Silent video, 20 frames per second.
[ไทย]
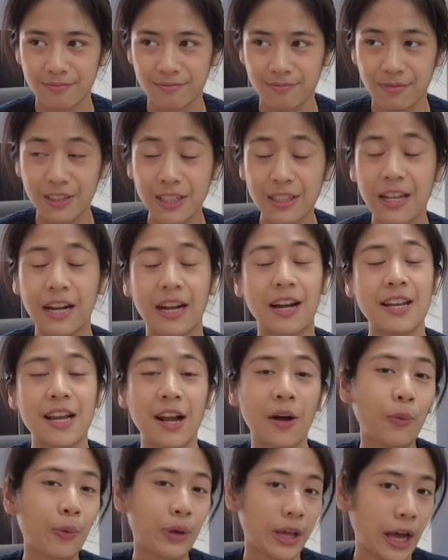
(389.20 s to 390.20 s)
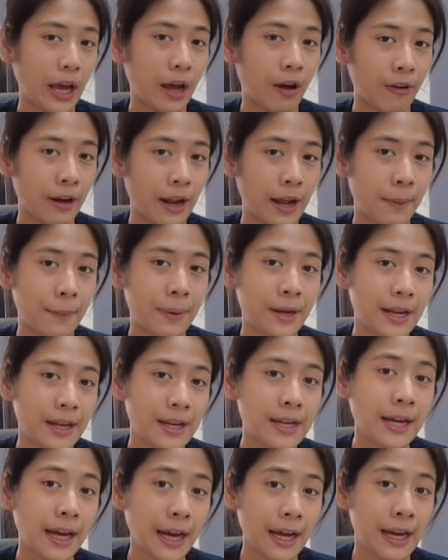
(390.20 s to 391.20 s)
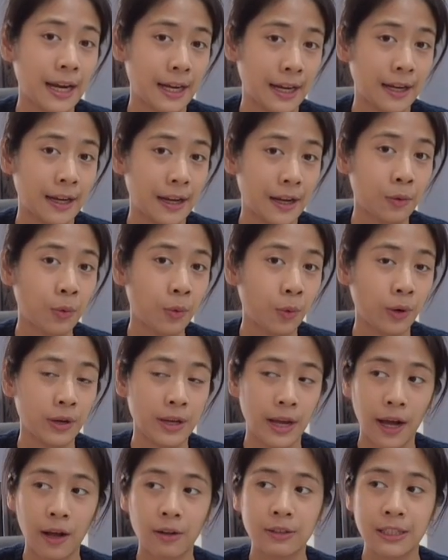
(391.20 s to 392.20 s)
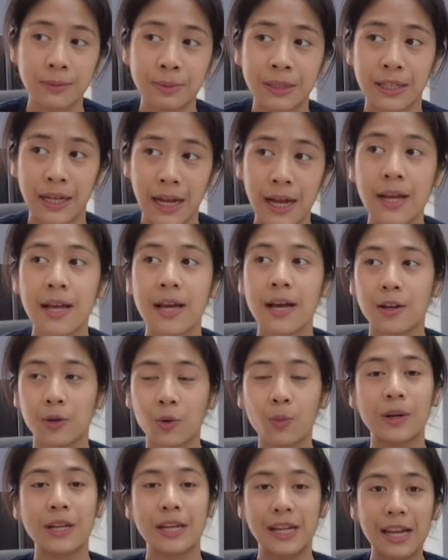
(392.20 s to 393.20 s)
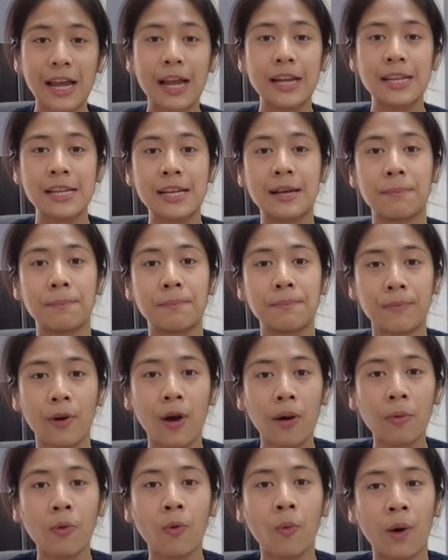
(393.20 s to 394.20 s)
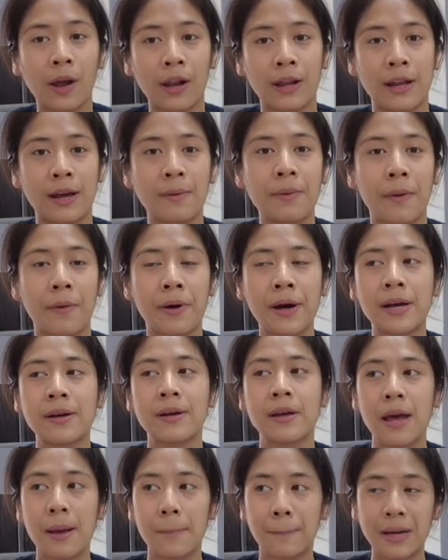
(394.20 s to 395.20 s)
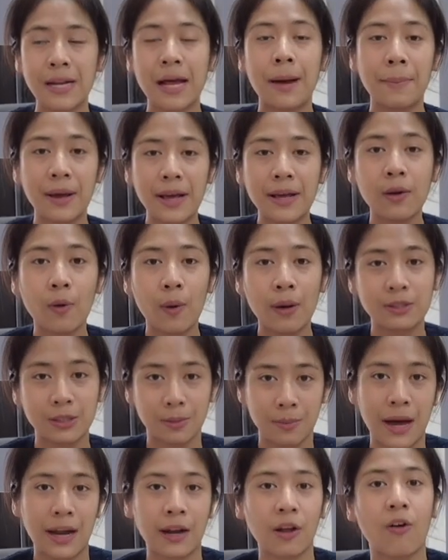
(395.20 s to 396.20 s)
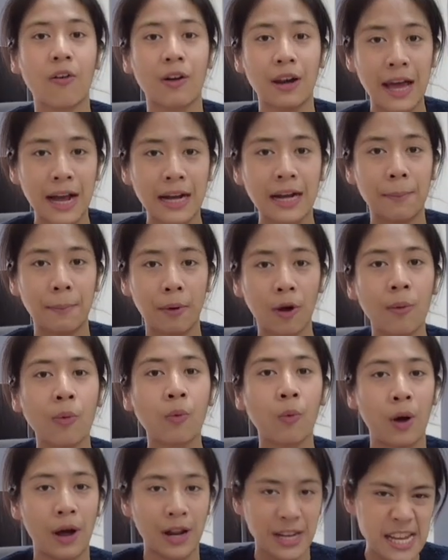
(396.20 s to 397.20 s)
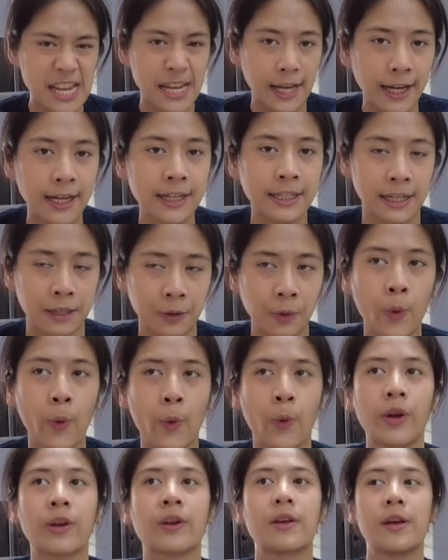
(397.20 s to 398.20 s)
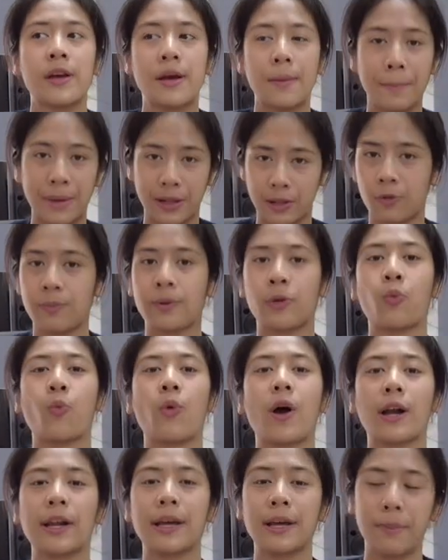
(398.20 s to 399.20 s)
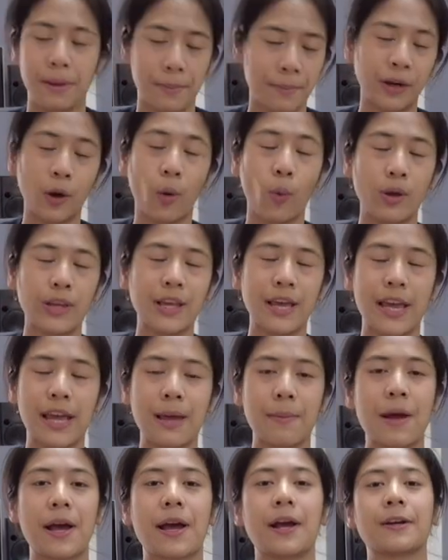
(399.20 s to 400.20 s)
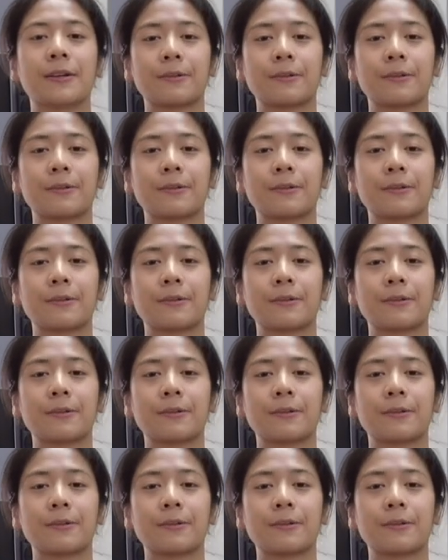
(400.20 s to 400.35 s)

ดื้อแต่ก็ยังคุยกับเขานะ ไม่ได้ดื้อขนาดนั้นนะทุกคนอย่าเข้าใจผิดนะ ทุกวันนี้ล่าดีกับครอบครัวแล้วนะแบบว่ามันทำให้ความสัมพันธ์ของล่ากับครอบครัวดีขึ้นนะทุกคนไม่ต้องเป็นห่วงเลยแบบมันโอเคมาก